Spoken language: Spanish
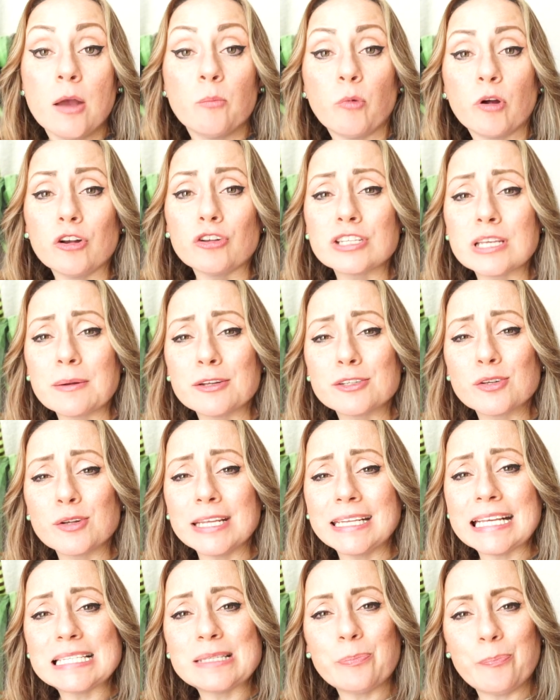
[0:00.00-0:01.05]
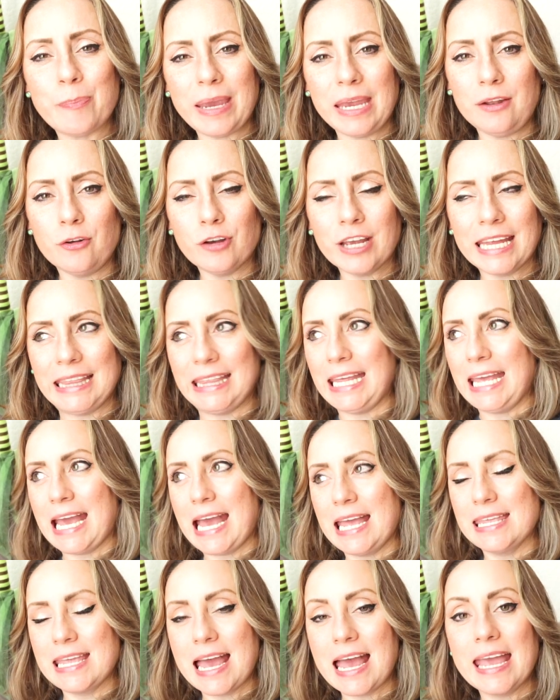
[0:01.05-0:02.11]
Bueno, sabrosuita, ahorita espero que te
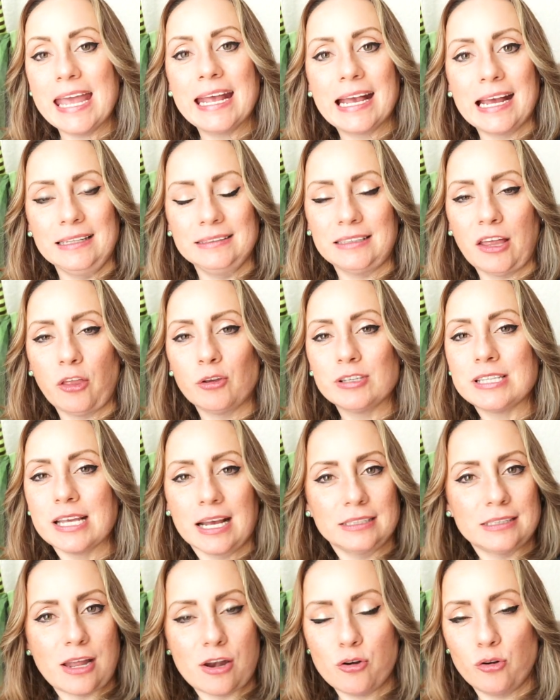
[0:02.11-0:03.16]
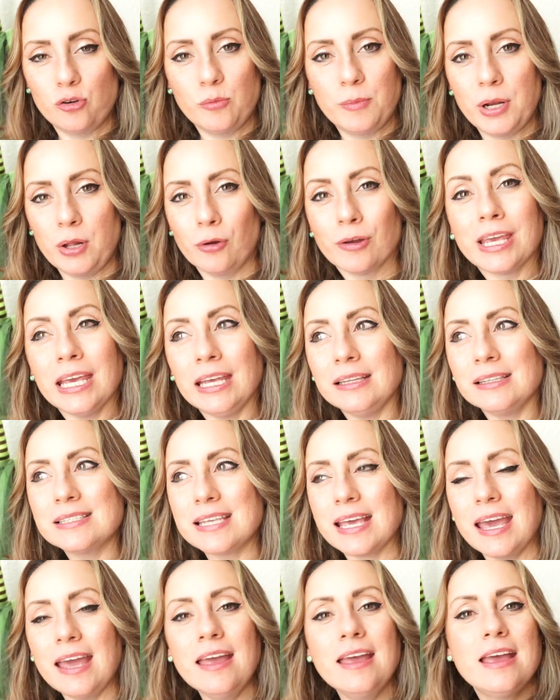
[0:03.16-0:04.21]
haya encantado este catálogo número
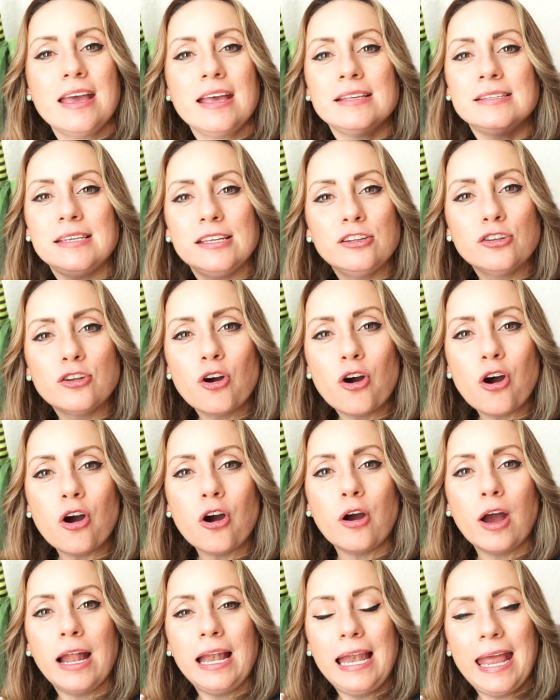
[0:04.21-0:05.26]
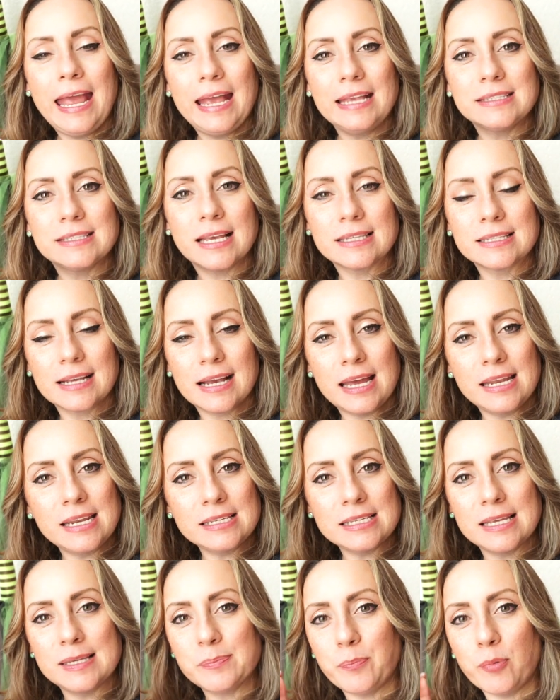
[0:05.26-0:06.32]
15. Si no le echas
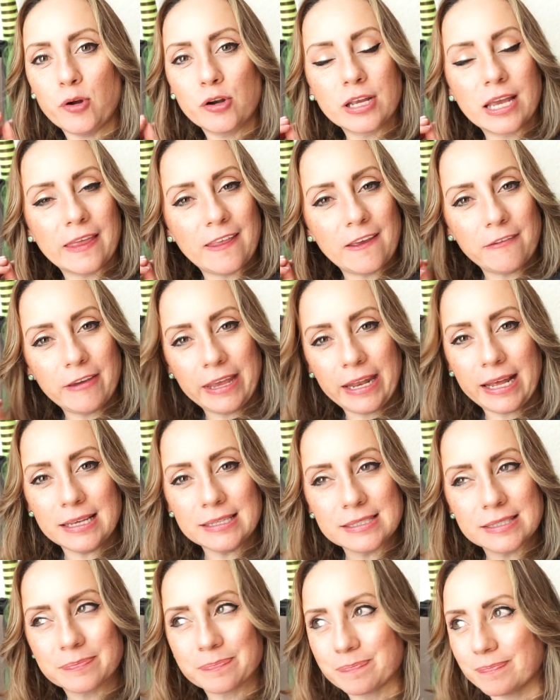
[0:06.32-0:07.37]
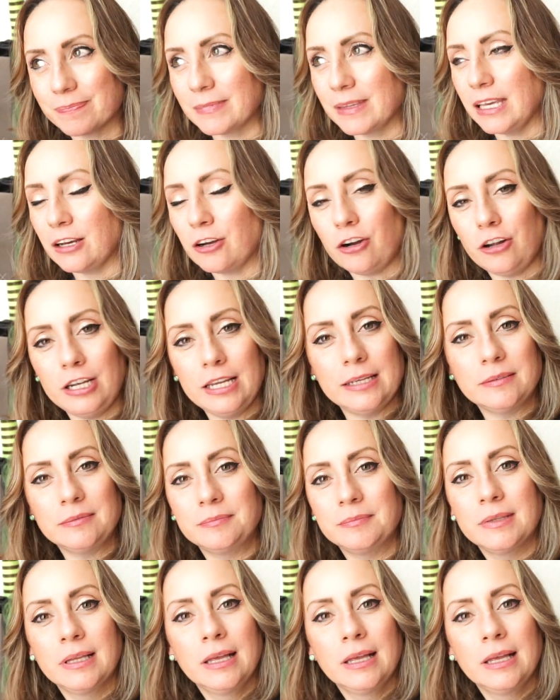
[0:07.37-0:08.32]
ganas es porque de veras, híjole,